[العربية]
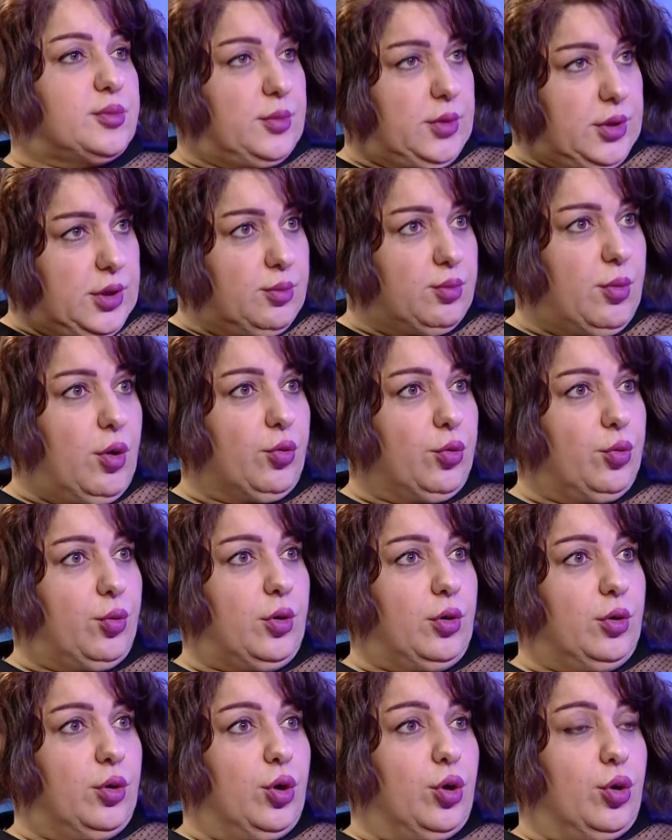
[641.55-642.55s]

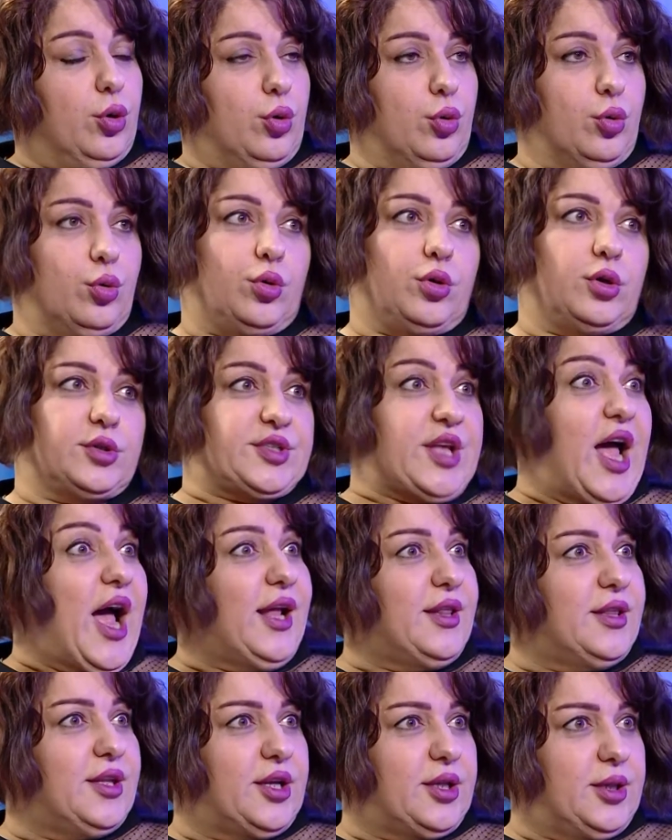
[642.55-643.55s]
الموضوع وهو
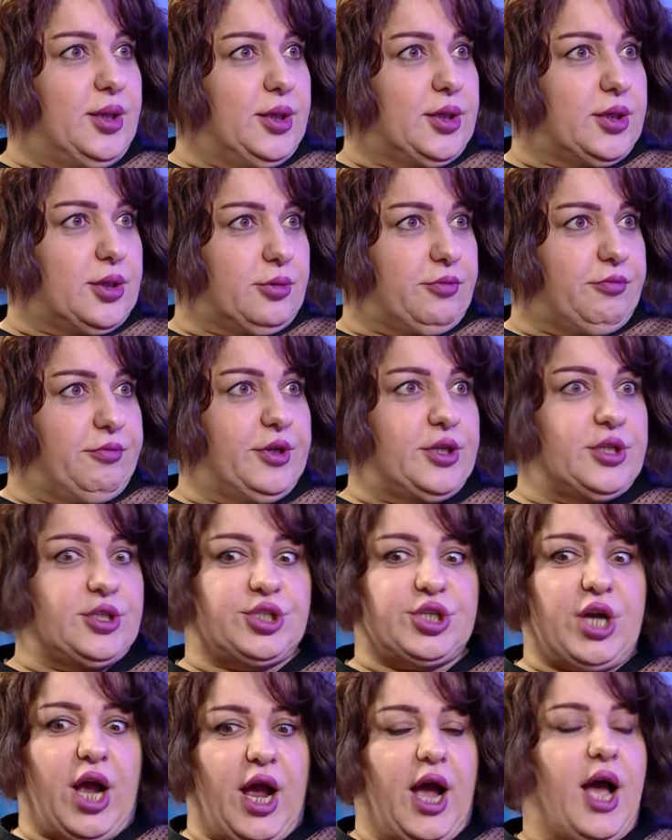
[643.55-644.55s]
ساعدني كثير في
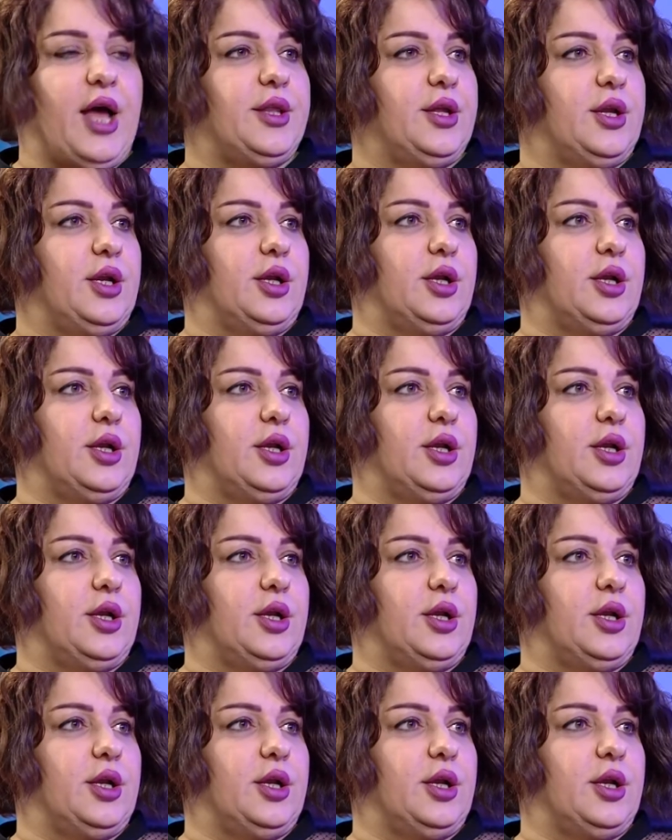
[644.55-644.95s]
انجاح هذه